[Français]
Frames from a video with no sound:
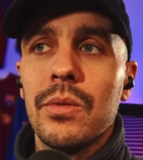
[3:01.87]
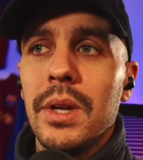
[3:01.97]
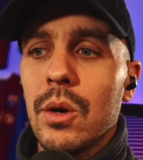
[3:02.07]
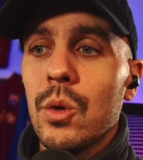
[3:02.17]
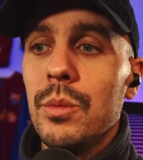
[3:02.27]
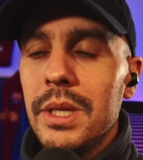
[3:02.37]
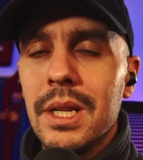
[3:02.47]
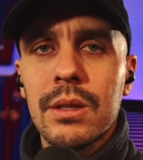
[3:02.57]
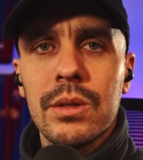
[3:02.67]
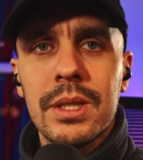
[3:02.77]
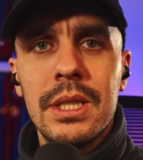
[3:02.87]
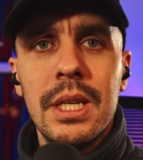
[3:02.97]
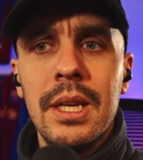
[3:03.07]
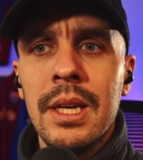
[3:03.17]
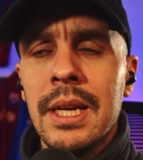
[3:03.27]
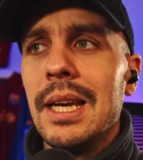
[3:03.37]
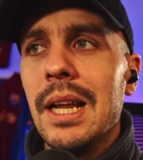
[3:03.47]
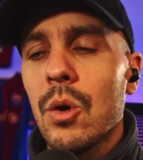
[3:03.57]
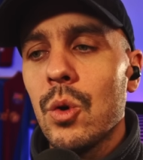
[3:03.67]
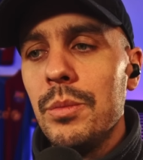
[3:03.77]
On a remis de l'intensité et il
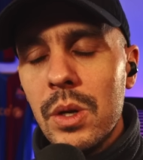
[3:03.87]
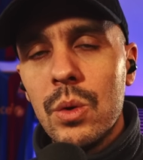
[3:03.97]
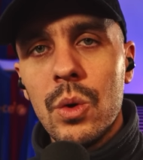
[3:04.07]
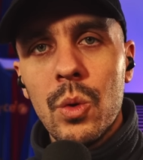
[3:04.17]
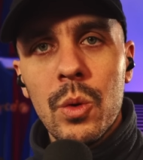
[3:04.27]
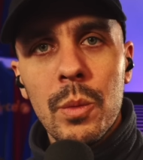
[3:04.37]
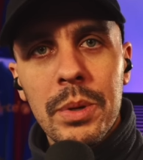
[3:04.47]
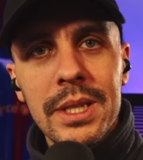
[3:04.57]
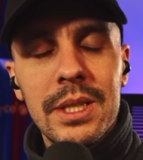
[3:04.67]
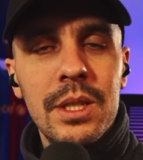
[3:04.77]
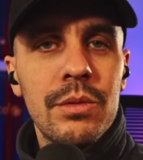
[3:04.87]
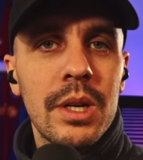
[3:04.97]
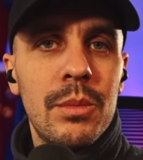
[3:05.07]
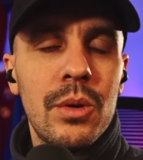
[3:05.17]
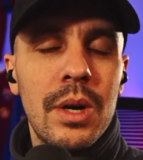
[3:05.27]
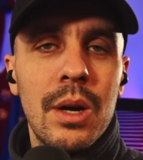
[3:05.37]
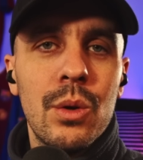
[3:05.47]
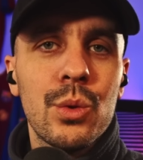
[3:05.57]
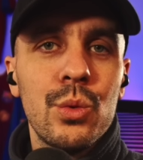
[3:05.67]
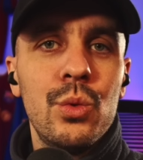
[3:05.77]
a remis le, pressing vraiment à
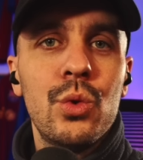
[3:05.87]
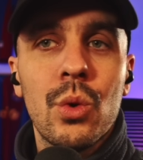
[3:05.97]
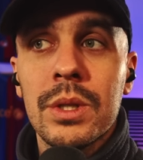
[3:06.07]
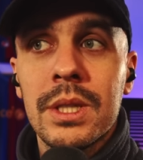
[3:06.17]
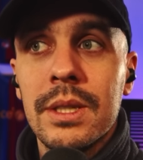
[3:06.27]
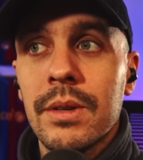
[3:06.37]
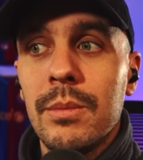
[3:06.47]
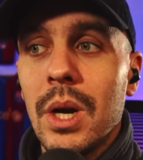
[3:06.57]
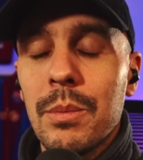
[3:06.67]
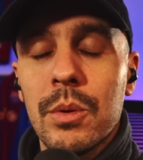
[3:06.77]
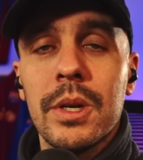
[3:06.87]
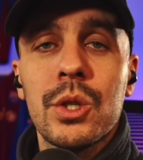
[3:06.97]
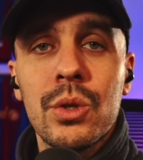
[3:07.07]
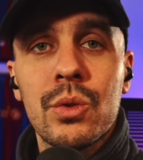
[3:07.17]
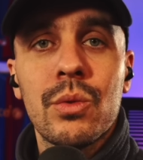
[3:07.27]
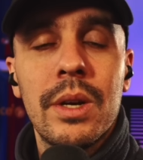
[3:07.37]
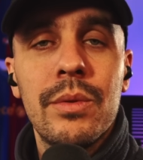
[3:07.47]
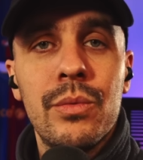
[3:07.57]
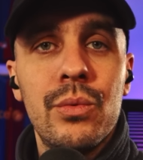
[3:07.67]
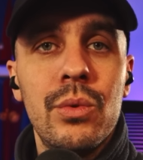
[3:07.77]
l'ordre du jour. C'est vraiment la première chose qu'on
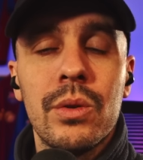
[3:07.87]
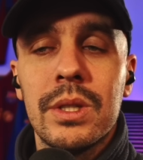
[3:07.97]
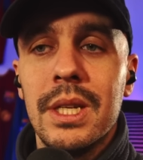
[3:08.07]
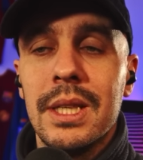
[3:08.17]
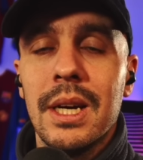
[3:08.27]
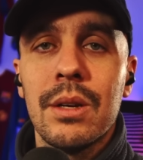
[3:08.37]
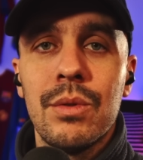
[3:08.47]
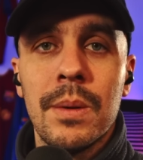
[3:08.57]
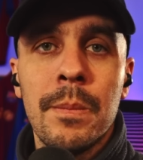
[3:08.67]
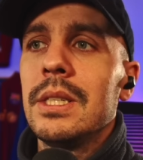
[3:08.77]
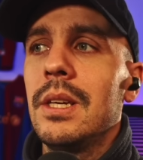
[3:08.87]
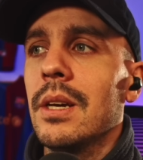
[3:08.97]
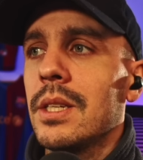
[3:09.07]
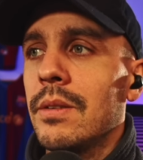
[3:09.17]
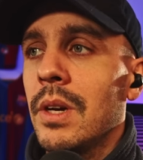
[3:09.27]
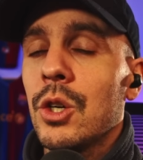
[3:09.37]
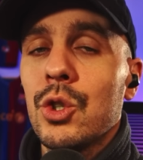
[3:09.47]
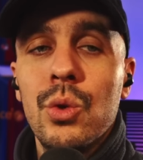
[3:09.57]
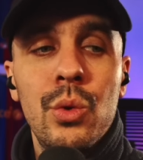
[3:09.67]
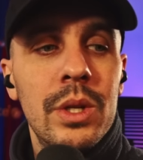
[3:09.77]
avait vue quand il est arrivé. Certes, il y avait un
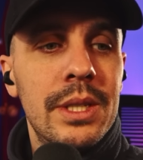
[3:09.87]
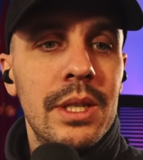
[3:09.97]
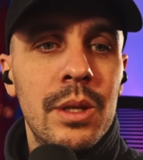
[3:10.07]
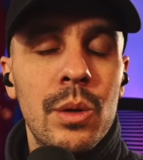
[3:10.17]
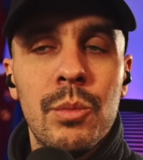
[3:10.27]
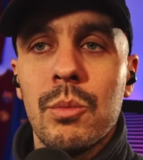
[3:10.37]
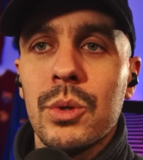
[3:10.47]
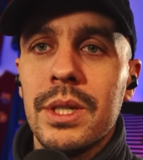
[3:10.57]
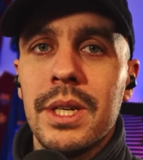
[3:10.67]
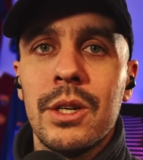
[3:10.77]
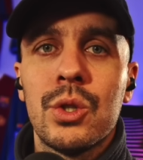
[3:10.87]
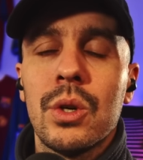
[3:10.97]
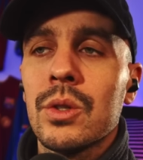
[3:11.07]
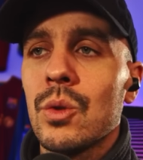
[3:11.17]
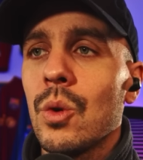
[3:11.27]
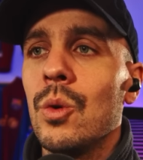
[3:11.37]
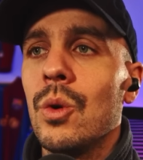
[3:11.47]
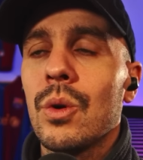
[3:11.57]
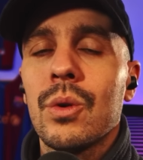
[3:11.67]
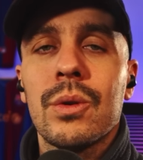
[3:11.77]
jeu, il essayait de proposer quelque chose, de
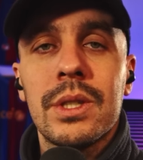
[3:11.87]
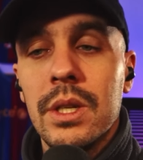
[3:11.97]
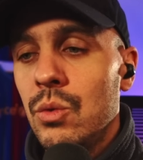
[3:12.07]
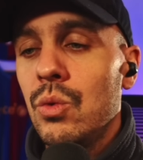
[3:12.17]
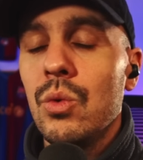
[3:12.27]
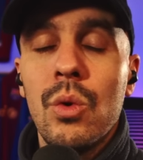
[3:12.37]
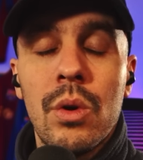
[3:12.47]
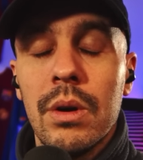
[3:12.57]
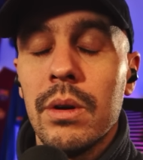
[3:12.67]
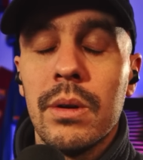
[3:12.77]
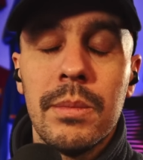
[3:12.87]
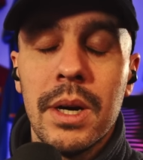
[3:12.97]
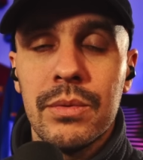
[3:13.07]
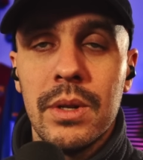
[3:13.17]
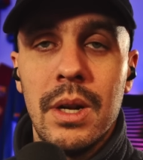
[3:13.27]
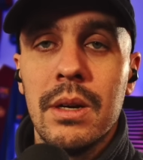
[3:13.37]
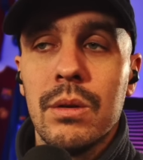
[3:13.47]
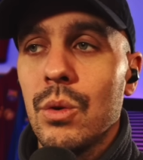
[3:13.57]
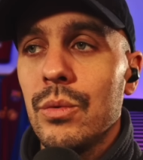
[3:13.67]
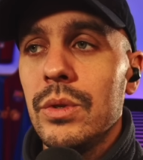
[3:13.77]
relancer le cours, euh, bref,
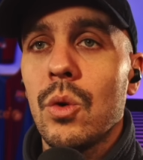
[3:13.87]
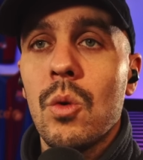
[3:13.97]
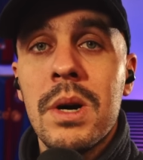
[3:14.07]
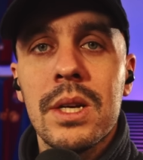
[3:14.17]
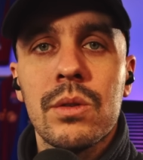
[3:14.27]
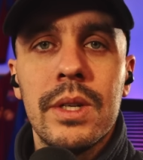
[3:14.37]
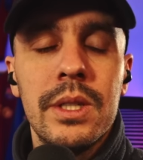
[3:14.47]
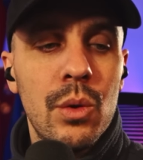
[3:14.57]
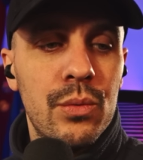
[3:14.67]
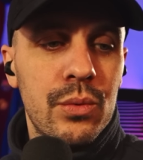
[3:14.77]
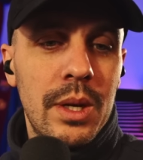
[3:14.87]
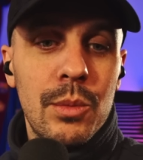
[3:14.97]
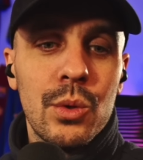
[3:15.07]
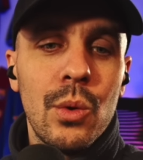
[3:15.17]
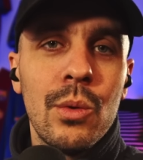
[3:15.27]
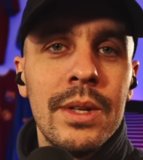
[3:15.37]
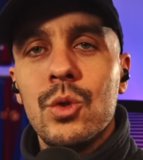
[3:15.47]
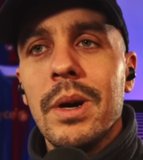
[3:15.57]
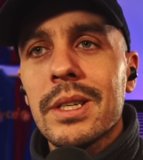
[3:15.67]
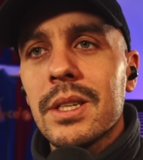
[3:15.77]
revenir aux bases, on va dire, aux fondamentaux
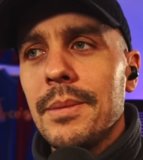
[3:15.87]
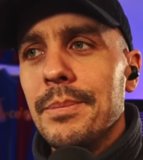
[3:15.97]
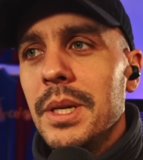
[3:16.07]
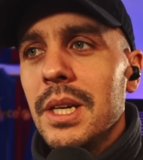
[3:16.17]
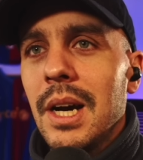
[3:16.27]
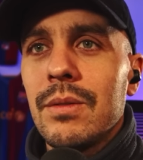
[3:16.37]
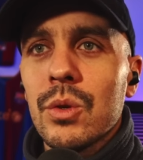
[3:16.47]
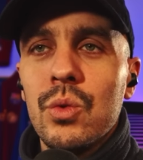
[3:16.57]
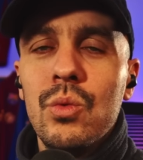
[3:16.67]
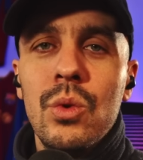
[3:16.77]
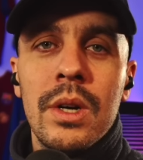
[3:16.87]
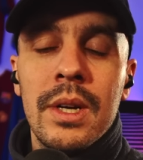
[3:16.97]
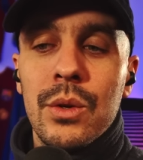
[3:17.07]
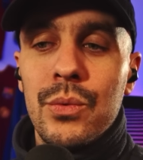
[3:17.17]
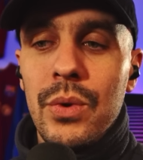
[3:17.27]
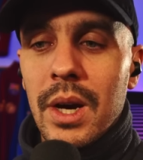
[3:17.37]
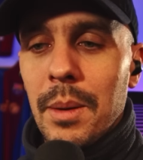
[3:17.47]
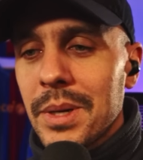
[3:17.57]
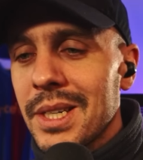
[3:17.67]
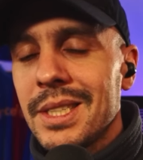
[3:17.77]
du Barça. Mais avant tout, faire
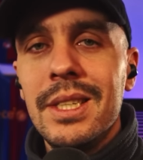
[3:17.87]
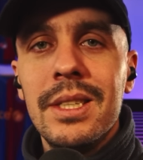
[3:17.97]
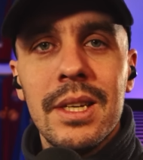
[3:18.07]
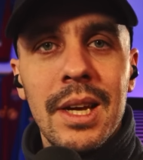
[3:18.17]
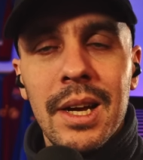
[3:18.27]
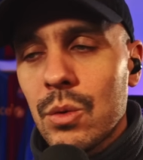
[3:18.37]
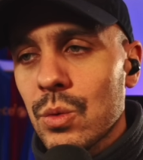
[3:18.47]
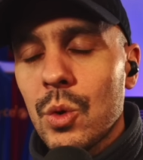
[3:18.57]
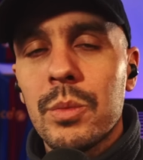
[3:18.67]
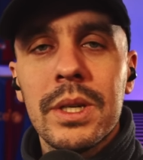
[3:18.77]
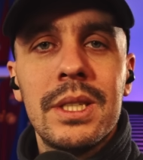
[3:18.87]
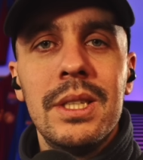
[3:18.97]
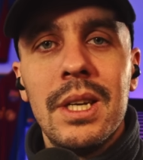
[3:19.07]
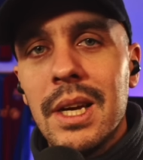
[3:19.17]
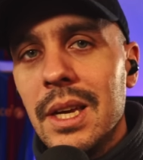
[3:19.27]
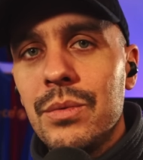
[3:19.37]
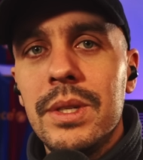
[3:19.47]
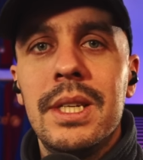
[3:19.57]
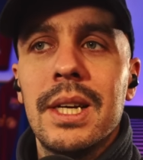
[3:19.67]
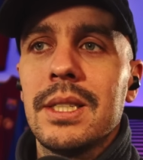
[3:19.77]
un pressing, un contre-pressing
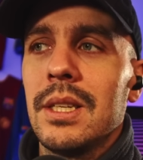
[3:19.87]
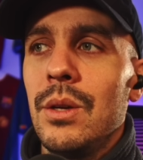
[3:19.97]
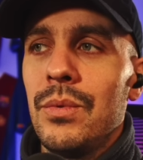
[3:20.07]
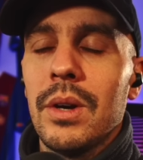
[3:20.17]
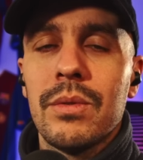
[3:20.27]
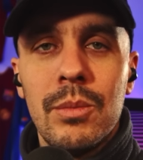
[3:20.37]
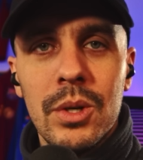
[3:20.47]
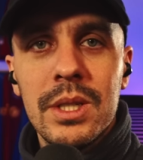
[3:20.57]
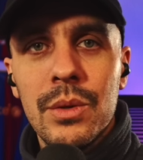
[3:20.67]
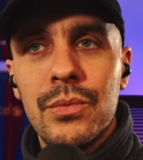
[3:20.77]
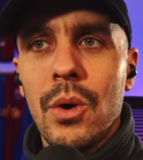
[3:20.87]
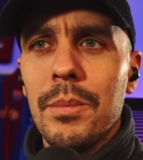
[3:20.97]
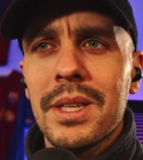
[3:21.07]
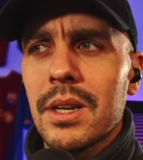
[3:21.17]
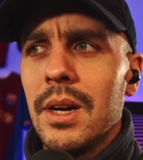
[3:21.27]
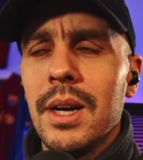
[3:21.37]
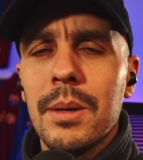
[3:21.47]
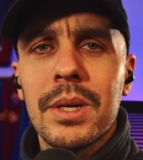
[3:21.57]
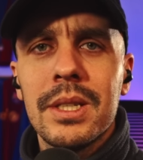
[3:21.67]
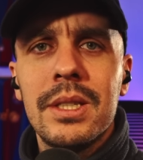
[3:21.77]
efficace et faire vraiment les efforts, mettre un,
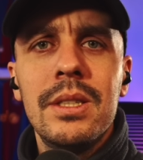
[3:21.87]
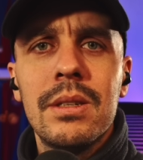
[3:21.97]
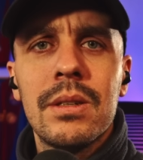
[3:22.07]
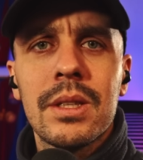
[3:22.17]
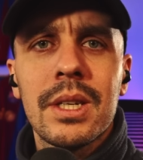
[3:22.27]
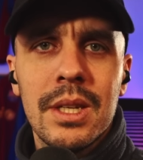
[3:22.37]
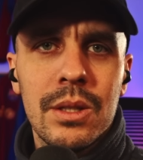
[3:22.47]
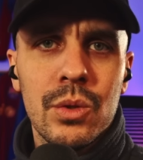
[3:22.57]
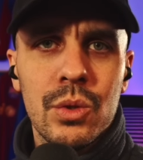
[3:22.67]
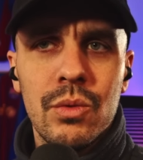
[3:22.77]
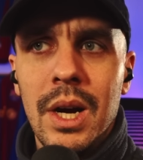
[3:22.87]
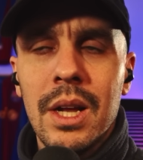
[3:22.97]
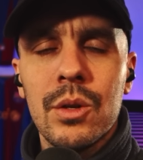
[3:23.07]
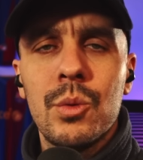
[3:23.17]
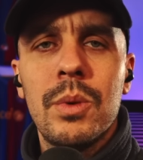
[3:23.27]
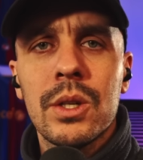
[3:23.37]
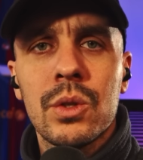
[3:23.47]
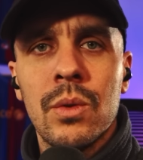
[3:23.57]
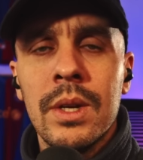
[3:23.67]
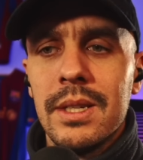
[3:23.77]
un pressing très intense, tu vois, à la
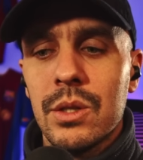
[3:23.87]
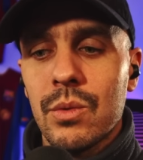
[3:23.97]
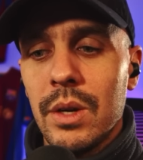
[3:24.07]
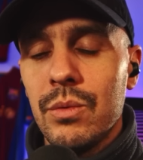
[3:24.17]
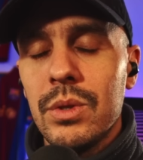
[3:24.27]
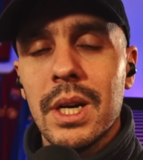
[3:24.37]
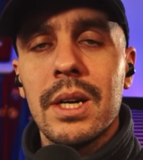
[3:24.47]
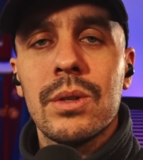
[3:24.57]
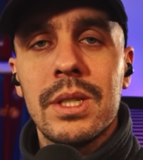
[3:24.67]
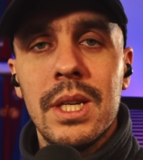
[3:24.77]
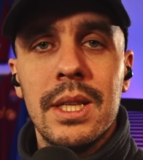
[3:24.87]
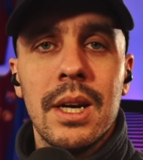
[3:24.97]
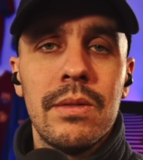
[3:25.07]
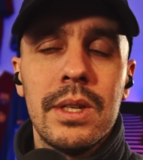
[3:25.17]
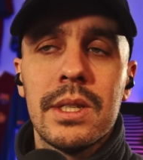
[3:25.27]
récupération. C'est ce qu'on a vu direct quand il est arrivé.